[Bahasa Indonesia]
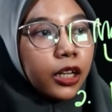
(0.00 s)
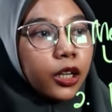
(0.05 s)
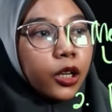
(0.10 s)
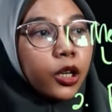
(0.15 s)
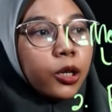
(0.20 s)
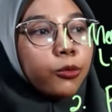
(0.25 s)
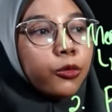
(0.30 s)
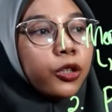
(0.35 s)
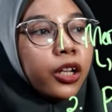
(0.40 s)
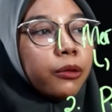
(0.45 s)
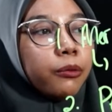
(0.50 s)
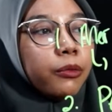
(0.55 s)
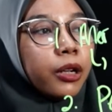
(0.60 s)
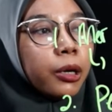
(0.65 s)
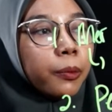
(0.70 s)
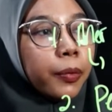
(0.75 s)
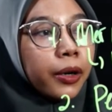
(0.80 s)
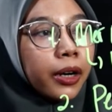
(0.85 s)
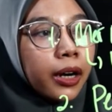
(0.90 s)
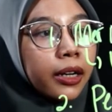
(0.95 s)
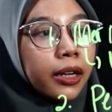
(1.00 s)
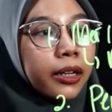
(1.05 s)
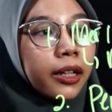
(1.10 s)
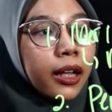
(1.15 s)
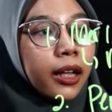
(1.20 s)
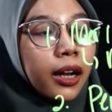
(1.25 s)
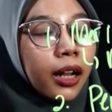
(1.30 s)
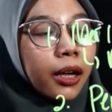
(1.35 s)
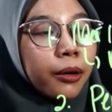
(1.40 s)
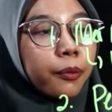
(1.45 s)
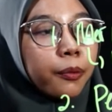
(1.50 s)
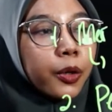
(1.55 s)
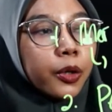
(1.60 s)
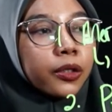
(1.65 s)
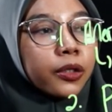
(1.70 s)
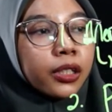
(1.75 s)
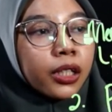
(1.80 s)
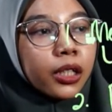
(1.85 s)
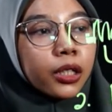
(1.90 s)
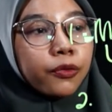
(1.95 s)
Kemudian berperan dalam
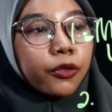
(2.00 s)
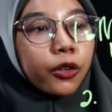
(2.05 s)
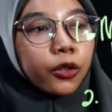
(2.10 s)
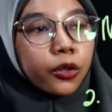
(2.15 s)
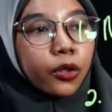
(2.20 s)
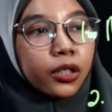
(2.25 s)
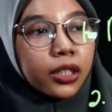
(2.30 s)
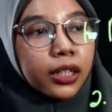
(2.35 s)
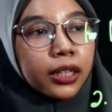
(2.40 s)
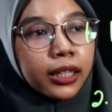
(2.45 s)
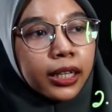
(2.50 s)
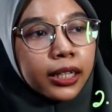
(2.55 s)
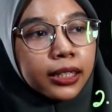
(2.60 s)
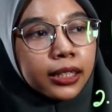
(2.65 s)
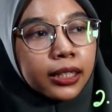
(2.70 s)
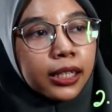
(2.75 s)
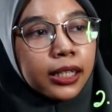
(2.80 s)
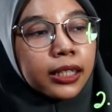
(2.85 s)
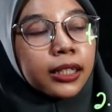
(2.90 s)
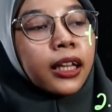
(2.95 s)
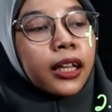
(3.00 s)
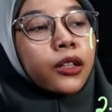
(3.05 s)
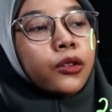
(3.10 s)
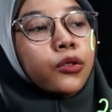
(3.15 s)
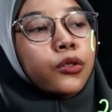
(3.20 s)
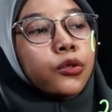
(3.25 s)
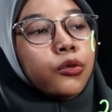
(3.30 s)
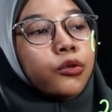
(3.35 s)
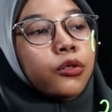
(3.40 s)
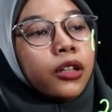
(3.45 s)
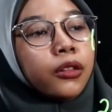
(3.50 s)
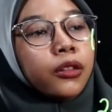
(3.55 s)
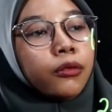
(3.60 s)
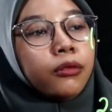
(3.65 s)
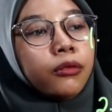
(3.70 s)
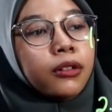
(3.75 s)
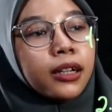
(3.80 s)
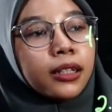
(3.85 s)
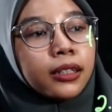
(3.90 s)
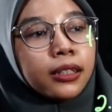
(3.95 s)
proses fotosintesis. Nah, itu juga
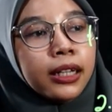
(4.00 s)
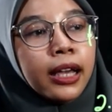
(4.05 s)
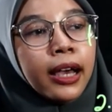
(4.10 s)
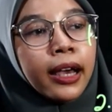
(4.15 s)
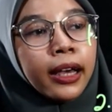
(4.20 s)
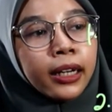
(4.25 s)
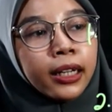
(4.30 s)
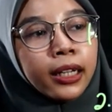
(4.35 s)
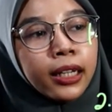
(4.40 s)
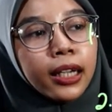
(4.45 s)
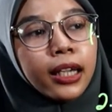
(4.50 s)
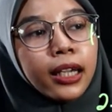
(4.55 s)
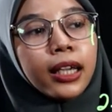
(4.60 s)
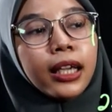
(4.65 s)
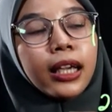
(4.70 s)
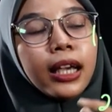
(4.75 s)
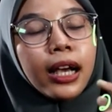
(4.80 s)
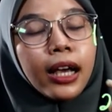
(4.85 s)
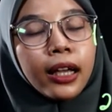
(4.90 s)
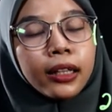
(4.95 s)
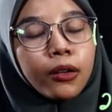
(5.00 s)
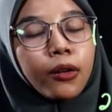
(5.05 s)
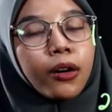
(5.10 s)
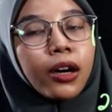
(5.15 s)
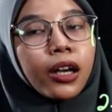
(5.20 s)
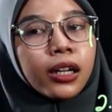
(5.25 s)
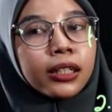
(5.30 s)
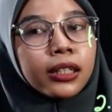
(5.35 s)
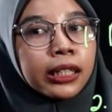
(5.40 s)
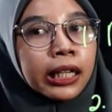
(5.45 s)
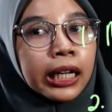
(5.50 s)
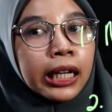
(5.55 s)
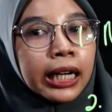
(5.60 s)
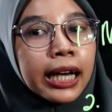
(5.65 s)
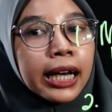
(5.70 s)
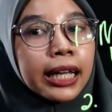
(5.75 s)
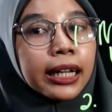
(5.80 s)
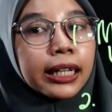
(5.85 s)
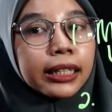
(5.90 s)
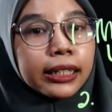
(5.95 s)
tugas dari atau
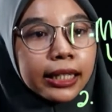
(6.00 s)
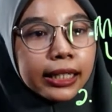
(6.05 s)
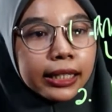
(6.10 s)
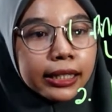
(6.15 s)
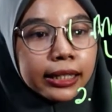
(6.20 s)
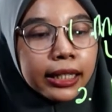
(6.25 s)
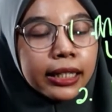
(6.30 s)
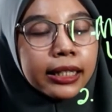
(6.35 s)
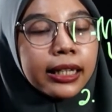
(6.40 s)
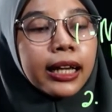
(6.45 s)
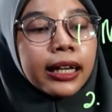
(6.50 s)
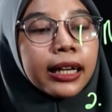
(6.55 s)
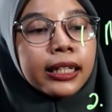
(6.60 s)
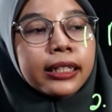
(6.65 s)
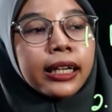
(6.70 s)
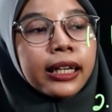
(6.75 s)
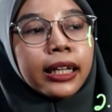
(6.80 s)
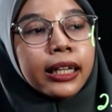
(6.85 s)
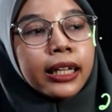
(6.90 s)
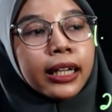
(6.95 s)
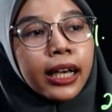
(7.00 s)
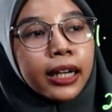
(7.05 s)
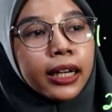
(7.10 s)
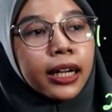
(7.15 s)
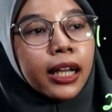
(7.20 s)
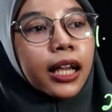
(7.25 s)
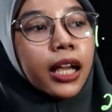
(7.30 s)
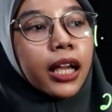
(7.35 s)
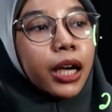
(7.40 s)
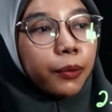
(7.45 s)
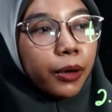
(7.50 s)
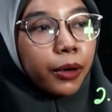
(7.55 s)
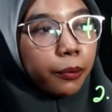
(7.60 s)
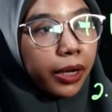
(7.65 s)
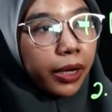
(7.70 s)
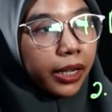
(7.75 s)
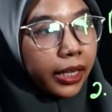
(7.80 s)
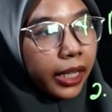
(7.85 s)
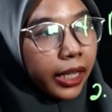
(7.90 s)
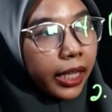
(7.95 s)
karakteristik dari jaringan
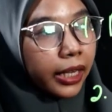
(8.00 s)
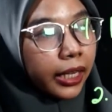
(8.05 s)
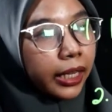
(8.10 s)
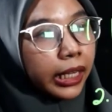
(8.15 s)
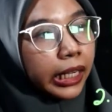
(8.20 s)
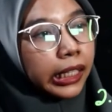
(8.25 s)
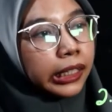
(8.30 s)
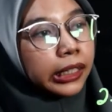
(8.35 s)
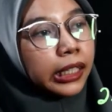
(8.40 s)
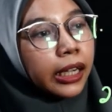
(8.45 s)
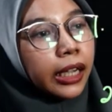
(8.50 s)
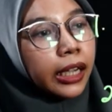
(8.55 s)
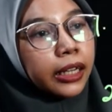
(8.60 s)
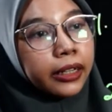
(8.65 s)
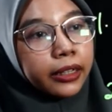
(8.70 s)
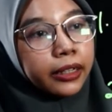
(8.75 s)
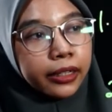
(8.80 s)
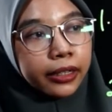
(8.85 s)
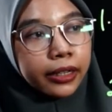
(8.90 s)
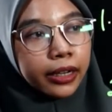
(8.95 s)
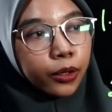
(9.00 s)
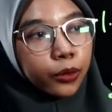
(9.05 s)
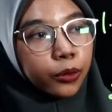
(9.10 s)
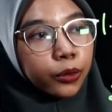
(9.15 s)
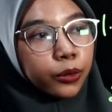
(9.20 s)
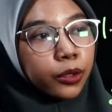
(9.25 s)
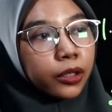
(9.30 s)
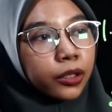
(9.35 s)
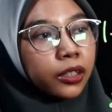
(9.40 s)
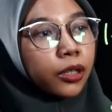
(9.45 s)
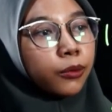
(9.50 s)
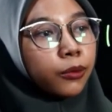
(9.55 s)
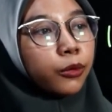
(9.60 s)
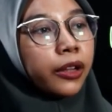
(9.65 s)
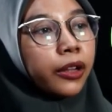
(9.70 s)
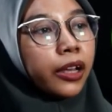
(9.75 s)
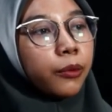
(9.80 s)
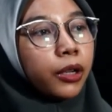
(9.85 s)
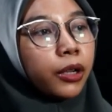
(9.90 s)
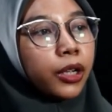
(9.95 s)
permanen yang letaknya ada di daun,
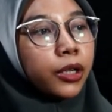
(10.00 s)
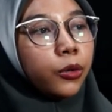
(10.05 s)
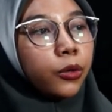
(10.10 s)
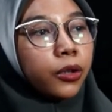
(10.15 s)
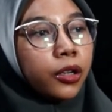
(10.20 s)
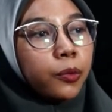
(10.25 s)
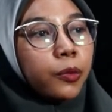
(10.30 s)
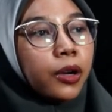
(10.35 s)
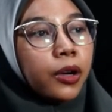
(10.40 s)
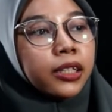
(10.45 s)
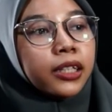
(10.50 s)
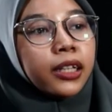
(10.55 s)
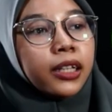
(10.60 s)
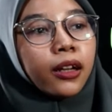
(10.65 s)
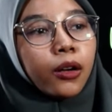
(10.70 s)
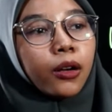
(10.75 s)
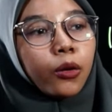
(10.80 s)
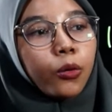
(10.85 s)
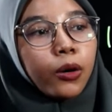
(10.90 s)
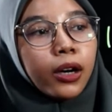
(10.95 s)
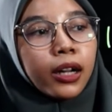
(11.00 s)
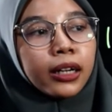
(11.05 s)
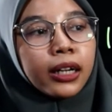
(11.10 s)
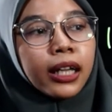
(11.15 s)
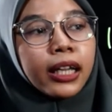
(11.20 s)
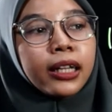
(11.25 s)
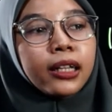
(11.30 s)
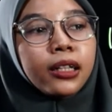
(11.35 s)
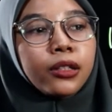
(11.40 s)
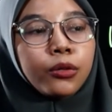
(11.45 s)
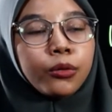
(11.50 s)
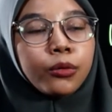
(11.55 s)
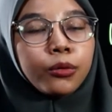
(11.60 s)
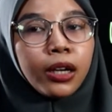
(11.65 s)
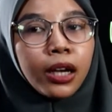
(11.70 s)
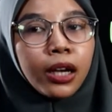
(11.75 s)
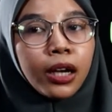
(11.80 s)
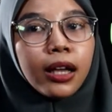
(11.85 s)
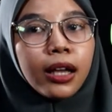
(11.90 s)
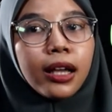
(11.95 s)
kemudian melindungi bagian luar. Nah, ini
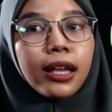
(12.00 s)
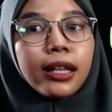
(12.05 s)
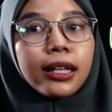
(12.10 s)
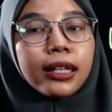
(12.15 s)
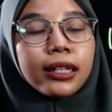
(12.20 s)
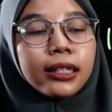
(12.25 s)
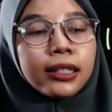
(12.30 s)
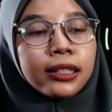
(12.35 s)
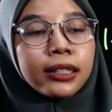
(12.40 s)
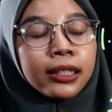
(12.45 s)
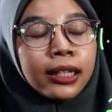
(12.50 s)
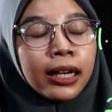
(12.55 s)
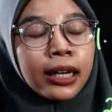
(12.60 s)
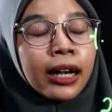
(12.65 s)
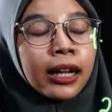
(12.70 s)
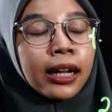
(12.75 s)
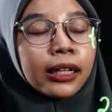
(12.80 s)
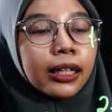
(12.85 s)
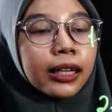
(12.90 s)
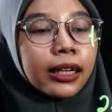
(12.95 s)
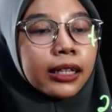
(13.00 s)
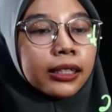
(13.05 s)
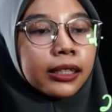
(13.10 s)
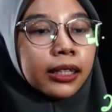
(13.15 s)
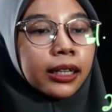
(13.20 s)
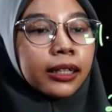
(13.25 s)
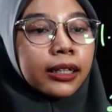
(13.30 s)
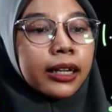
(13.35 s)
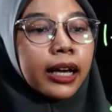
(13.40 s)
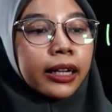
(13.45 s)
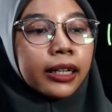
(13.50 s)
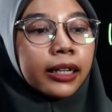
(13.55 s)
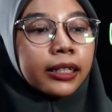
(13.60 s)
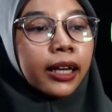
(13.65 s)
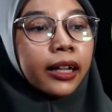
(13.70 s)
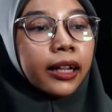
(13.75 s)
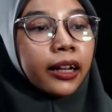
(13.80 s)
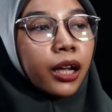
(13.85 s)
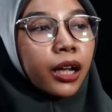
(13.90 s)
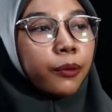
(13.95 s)
juga karakteristik dari
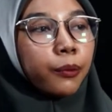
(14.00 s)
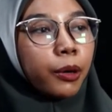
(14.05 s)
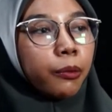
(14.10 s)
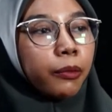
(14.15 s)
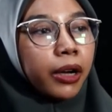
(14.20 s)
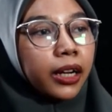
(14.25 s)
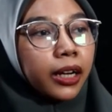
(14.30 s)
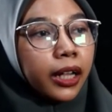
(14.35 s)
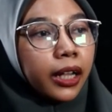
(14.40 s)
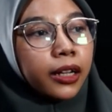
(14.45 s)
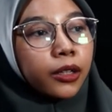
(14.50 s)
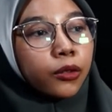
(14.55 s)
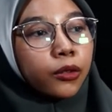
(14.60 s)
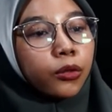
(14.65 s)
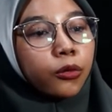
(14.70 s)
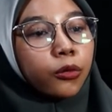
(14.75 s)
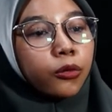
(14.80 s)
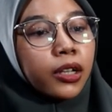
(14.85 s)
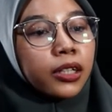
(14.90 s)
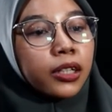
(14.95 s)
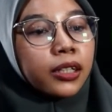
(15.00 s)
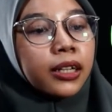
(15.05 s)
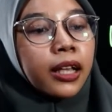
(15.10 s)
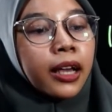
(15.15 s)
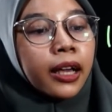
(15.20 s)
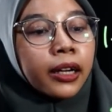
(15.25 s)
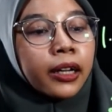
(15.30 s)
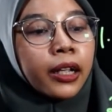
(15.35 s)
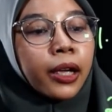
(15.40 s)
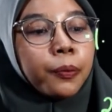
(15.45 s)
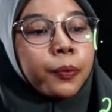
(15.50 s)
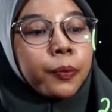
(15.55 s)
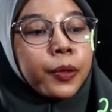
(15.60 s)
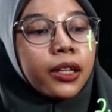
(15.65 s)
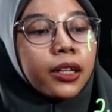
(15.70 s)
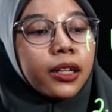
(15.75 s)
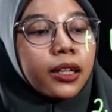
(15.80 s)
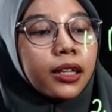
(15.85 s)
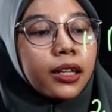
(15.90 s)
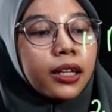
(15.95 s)
jaringan permanen itu tugas dari
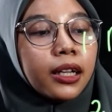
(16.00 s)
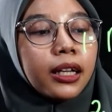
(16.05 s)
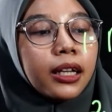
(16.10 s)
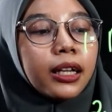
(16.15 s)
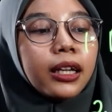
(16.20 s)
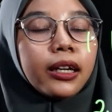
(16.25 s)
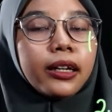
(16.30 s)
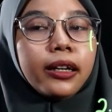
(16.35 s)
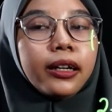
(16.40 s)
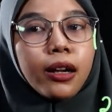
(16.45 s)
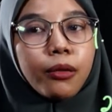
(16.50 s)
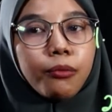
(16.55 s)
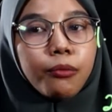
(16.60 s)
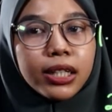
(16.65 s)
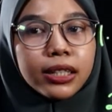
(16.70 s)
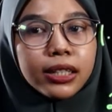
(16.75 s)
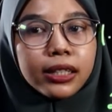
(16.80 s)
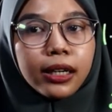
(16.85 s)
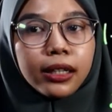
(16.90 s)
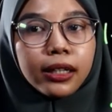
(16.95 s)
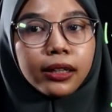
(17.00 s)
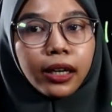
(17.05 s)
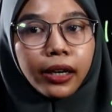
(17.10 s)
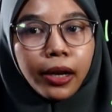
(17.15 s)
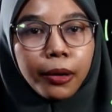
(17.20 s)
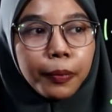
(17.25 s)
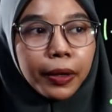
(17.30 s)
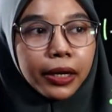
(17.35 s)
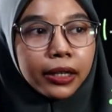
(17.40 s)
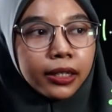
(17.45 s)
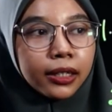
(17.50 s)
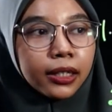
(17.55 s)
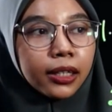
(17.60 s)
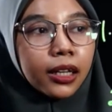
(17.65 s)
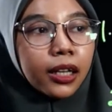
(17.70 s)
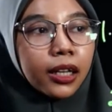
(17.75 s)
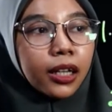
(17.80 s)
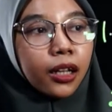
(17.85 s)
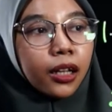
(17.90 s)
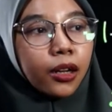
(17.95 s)
epidermis yang letaknya paling
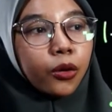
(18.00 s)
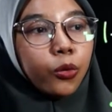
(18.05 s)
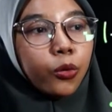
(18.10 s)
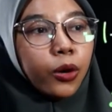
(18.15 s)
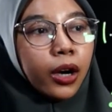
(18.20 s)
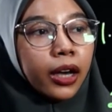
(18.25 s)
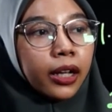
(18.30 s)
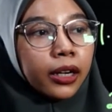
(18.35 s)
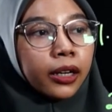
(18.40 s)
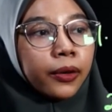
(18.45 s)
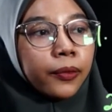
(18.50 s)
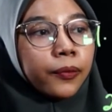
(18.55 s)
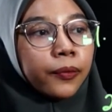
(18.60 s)
luar.